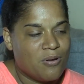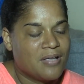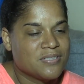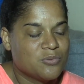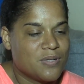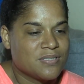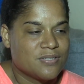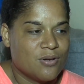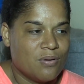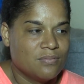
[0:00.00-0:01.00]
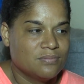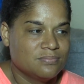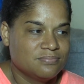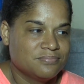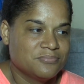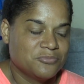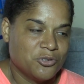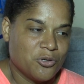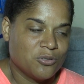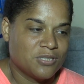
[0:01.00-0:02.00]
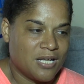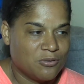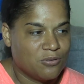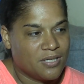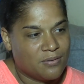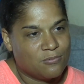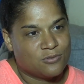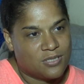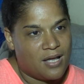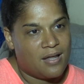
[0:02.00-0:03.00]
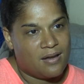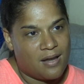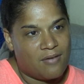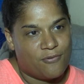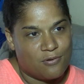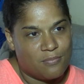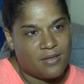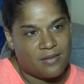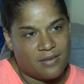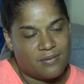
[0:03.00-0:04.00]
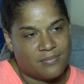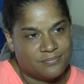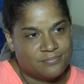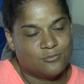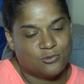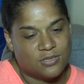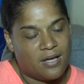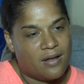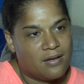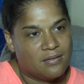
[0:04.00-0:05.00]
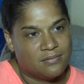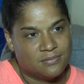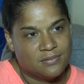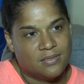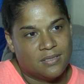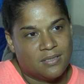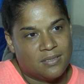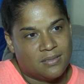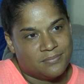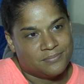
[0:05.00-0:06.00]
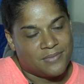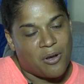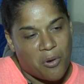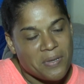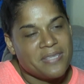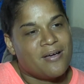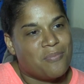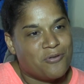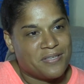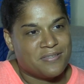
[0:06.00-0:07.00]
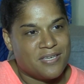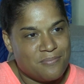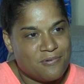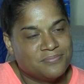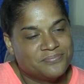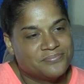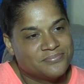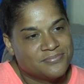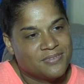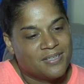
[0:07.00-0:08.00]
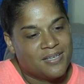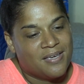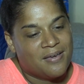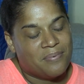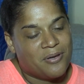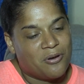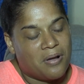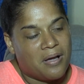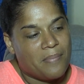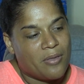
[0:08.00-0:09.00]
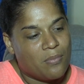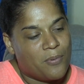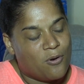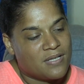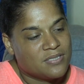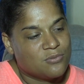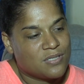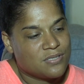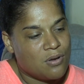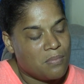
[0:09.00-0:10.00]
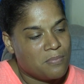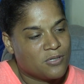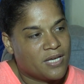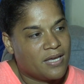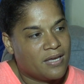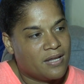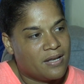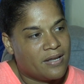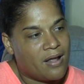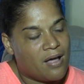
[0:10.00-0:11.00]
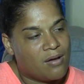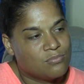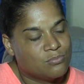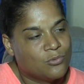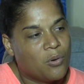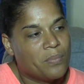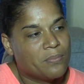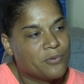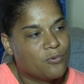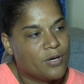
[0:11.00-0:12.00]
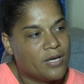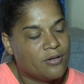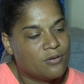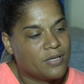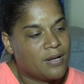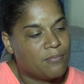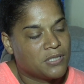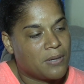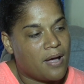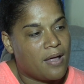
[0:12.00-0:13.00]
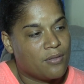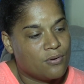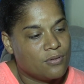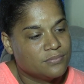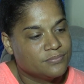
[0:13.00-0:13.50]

la situación. Yo trato de buscar la forma de buscar la comida, como decimos, pero no ha cambiado un poco la situación porque él era un hombre muy bueno, era muy trabajador